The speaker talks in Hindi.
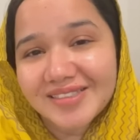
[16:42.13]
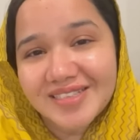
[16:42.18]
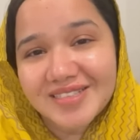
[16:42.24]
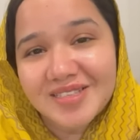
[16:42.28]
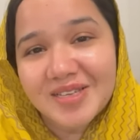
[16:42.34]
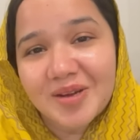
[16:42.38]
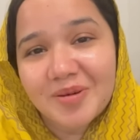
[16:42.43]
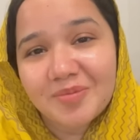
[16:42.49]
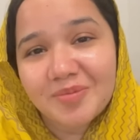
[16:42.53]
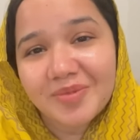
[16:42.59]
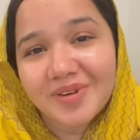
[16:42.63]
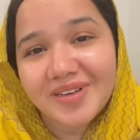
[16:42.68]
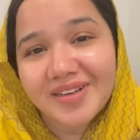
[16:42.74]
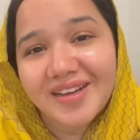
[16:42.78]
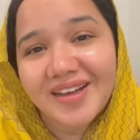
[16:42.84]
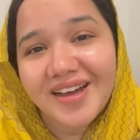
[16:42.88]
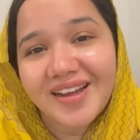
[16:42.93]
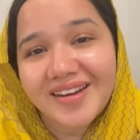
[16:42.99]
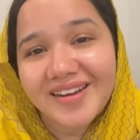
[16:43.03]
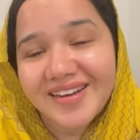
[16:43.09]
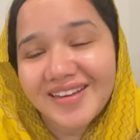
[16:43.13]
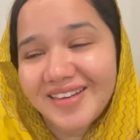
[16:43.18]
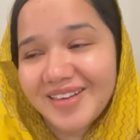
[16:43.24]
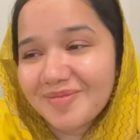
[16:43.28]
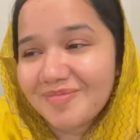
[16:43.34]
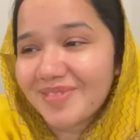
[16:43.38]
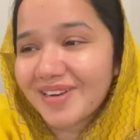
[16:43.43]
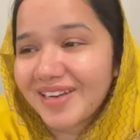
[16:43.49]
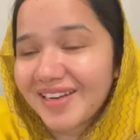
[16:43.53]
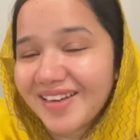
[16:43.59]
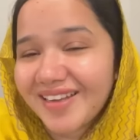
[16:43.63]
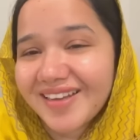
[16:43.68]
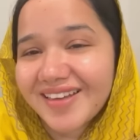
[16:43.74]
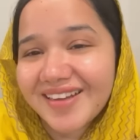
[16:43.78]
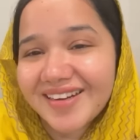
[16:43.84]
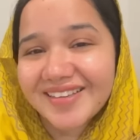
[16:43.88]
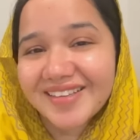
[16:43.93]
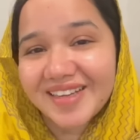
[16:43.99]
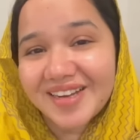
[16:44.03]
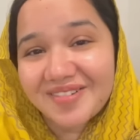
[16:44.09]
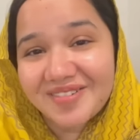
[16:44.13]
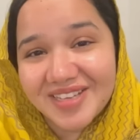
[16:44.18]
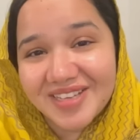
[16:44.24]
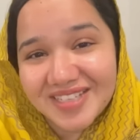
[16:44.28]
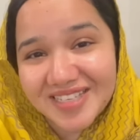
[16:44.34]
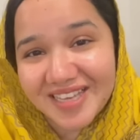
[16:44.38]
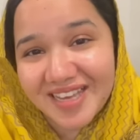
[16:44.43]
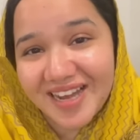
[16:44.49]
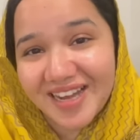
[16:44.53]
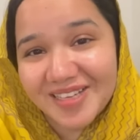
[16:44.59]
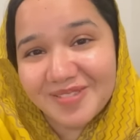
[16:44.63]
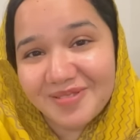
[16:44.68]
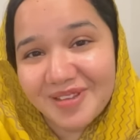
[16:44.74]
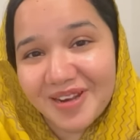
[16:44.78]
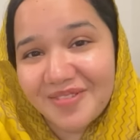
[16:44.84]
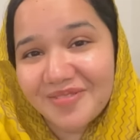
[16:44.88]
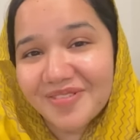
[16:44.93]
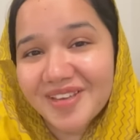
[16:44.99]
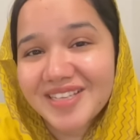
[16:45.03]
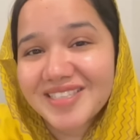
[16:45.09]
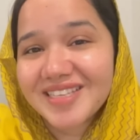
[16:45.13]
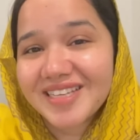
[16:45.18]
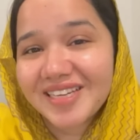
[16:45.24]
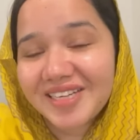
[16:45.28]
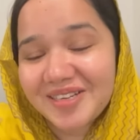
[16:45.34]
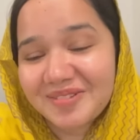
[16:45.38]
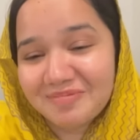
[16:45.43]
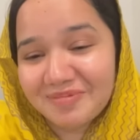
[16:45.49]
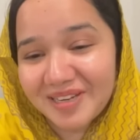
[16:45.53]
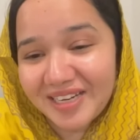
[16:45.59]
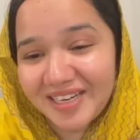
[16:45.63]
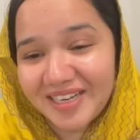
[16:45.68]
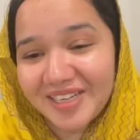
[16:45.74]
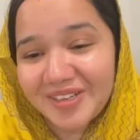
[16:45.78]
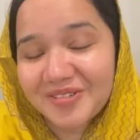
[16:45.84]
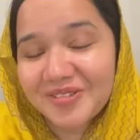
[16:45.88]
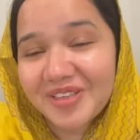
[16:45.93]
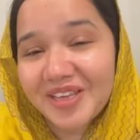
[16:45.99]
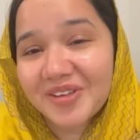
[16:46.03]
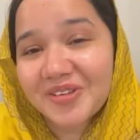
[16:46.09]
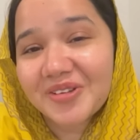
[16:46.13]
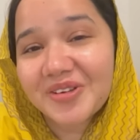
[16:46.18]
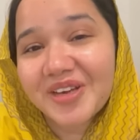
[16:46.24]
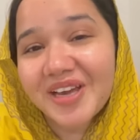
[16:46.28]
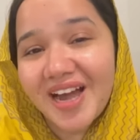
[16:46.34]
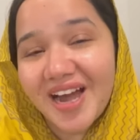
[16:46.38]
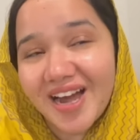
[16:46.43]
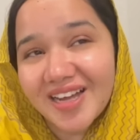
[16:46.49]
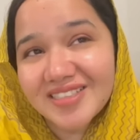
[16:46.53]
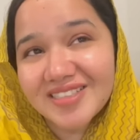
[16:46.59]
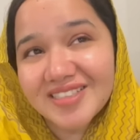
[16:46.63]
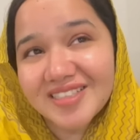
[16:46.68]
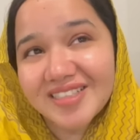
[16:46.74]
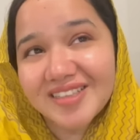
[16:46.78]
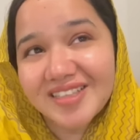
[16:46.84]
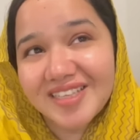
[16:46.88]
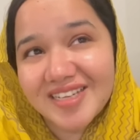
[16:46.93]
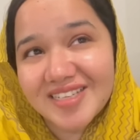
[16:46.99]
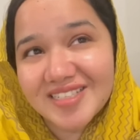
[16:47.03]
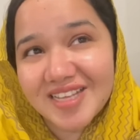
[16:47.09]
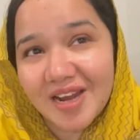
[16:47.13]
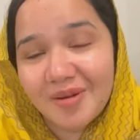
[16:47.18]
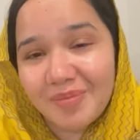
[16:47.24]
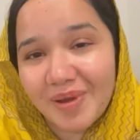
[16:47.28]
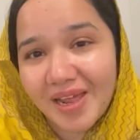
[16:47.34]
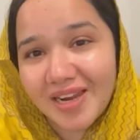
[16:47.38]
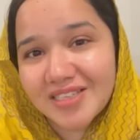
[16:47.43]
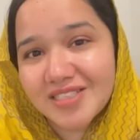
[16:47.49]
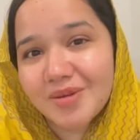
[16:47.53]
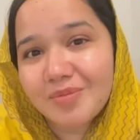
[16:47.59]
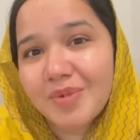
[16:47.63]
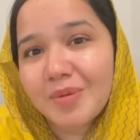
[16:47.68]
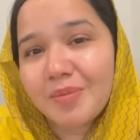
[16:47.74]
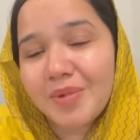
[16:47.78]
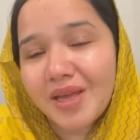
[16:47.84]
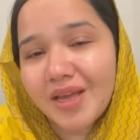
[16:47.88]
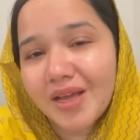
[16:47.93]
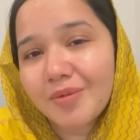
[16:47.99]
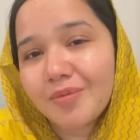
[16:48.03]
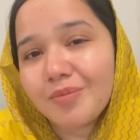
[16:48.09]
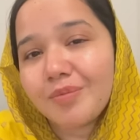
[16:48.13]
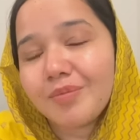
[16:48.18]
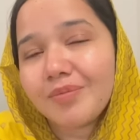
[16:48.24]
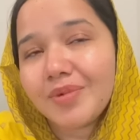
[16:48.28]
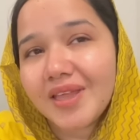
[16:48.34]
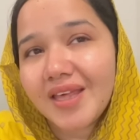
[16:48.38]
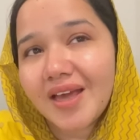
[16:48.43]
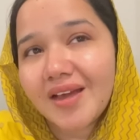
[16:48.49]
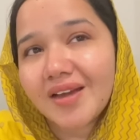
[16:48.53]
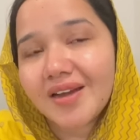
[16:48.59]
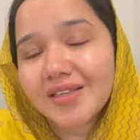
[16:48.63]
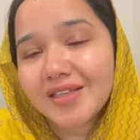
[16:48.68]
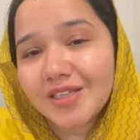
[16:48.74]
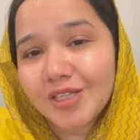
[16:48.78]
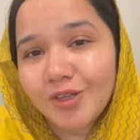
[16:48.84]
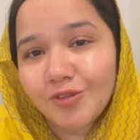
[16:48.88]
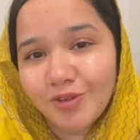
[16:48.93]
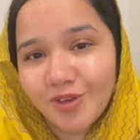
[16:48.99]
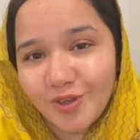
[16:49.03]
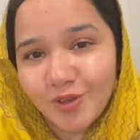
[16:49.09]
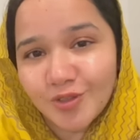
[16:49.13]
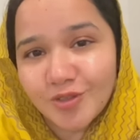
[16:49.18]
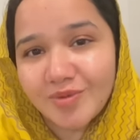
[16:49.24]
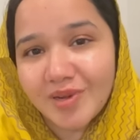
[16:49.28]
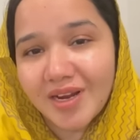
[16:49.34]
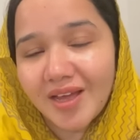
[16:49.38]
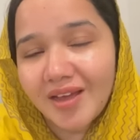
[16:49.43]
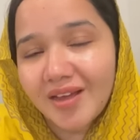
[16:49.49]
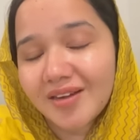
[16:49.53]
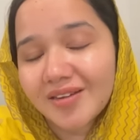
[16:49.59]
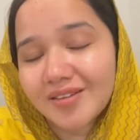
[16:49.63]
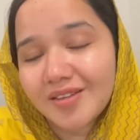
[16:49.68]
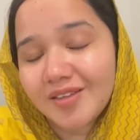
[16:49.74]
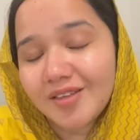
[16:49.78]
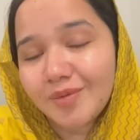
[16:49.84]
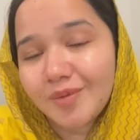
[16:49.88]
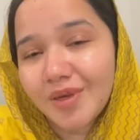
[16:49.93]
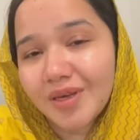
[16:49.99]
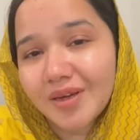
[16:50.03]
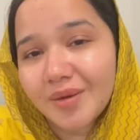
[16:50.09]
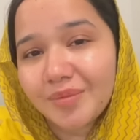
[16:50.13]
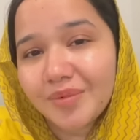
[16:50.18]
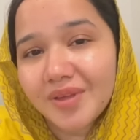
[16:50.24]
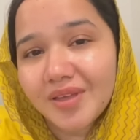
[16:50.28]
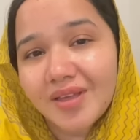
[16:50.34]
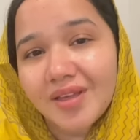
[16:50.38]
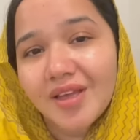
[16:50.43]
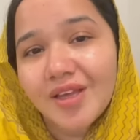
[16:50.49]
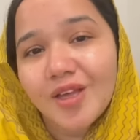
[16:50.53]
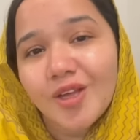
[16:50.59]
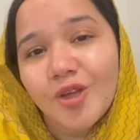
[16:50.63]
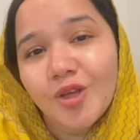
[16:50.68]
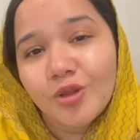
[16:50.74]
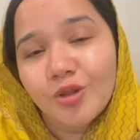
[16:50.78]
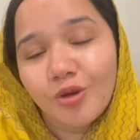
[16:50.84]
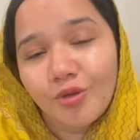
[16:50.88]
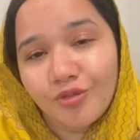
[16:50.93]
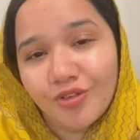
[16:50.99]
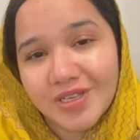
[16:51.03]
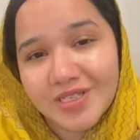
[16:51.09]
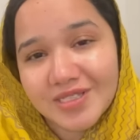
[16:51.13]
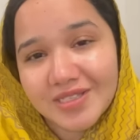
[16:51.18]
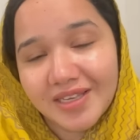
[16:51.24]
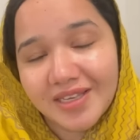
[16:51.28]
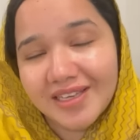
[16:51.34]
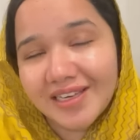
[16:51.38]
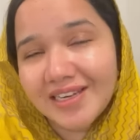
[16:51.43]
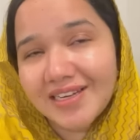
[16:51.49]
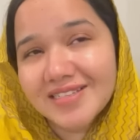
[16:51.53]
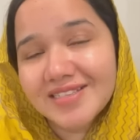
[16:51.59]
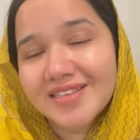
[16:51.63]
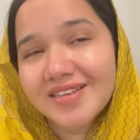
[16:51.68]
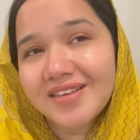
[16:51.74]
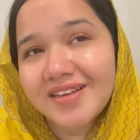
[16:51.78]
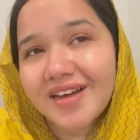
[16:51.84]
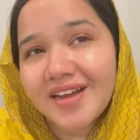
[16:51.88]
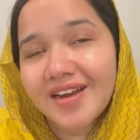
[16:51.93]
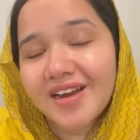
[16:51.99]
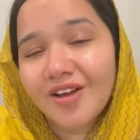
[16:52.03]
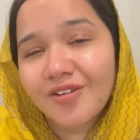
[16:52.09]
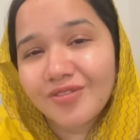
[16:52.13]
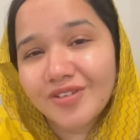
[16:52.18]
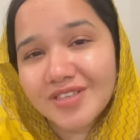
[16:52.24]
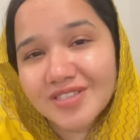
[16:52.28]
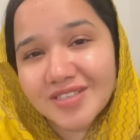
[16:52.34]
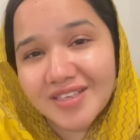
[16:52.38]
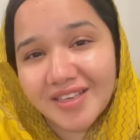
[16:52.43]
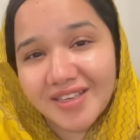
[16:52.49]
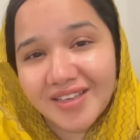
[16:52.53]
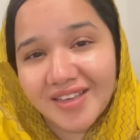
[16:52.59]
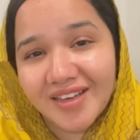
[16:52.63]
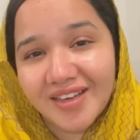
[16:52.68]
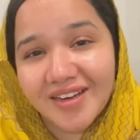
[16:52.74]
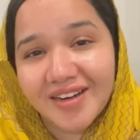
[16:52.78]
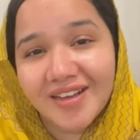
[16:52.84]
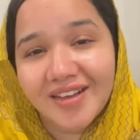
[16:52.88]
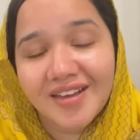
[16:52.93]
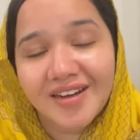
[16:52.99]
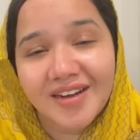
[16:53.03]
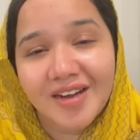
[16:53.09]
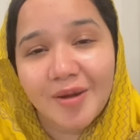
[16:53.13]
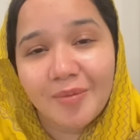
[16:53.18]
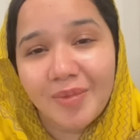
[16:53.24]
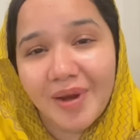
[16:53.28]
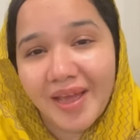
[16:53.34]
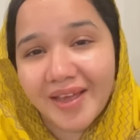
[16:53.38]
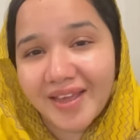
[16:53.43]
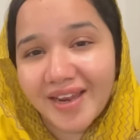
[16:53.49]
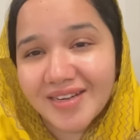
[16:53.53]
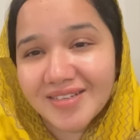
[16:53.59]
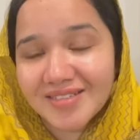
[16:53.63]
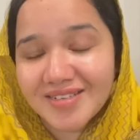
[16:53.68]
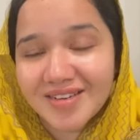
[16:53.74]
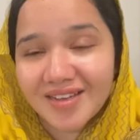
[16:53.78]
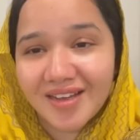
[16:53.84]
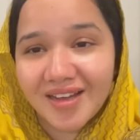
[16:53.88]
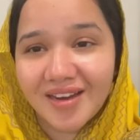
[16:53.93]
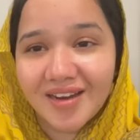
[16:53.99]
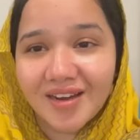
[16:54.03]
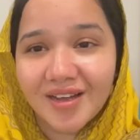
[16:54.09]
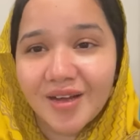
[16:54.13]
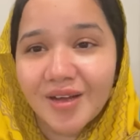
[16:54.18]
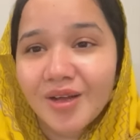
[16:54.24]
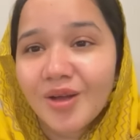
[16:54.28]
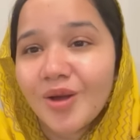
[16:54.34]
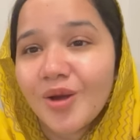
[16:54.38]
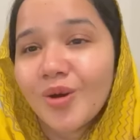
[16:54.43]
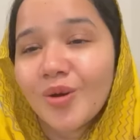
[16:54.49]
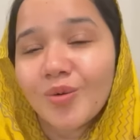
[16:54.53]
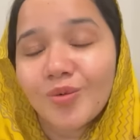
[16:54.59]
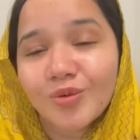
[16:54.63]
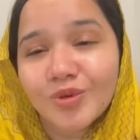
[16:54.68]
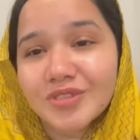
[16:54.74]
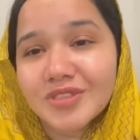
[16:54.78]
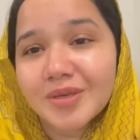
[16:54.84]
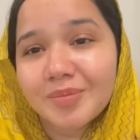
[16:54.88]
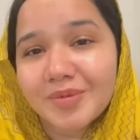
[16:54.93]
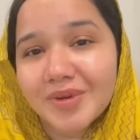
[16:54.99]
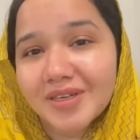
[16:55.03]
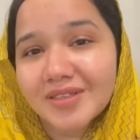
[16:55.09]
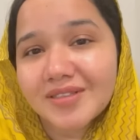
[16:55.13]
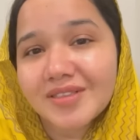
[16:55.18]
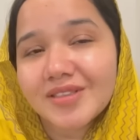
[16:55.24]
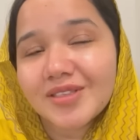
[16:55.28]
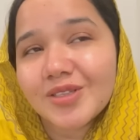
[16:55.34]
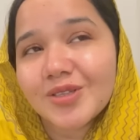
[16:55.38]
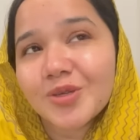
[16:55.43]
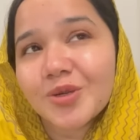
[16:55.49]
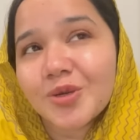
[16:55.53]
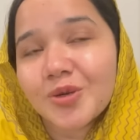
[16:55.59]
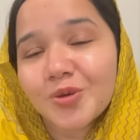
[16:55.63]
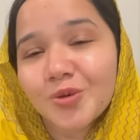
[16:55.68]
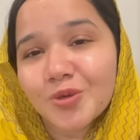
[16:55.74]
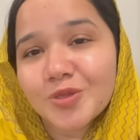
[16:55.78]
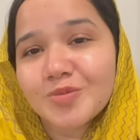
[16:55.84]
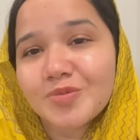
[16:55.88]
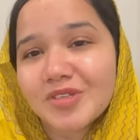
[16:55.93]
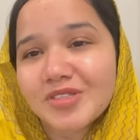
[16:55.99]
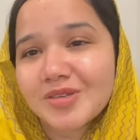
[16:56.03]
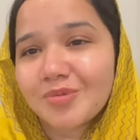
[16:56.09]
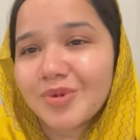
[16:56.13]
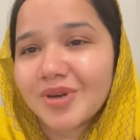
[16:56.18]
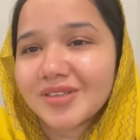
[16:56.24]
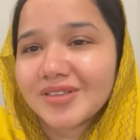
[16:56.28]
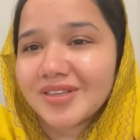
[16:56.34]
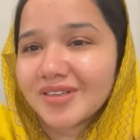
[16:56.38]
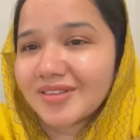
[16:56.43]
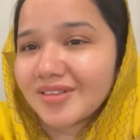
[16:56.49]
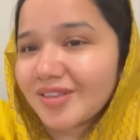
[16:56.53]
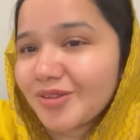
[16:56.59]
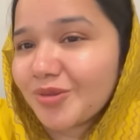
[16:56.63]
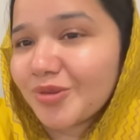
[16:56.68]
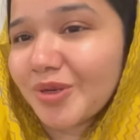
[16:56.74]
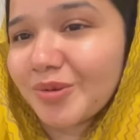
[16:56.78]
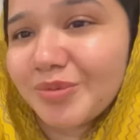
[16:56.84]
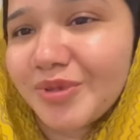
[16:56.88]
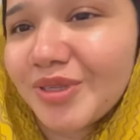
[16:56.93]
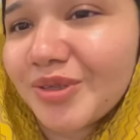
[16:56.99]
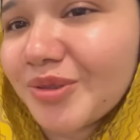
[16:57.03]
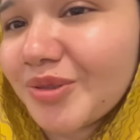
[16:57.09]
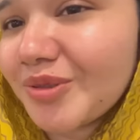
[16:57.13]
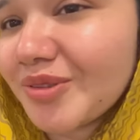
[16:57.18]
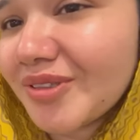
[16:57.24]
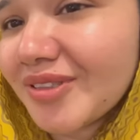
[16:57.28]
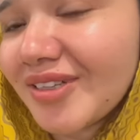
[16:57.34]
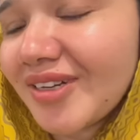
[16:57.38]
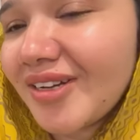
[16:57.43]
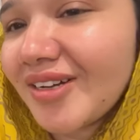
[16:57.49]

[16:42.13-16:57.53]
जैसे हम घर की डीप क्लीनिंग करते हैं ना वैसे आज मेरे फेस की डीप क्लीनिंग हुई है क्योंकि आज से तीन साल पहले जब मैं मेकअप किया करती थी वीडियोस बनाया करती थी मेकअप की तो फेस की क्लिनजिंग करना फेस की केयर करना ब्लैक हेड्स निकालना वो सब करते थे तो ना नोज़ भी चमकता था तो अब देखो